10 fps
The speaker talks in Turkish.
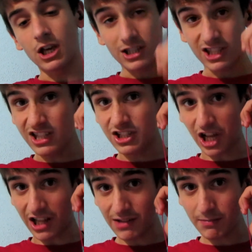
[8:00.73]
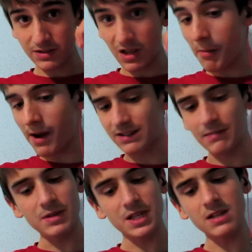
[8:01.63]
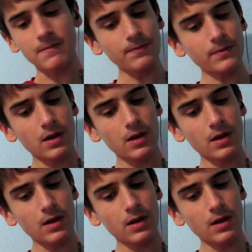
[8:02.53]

kill çaldım mı diye baktım izledim.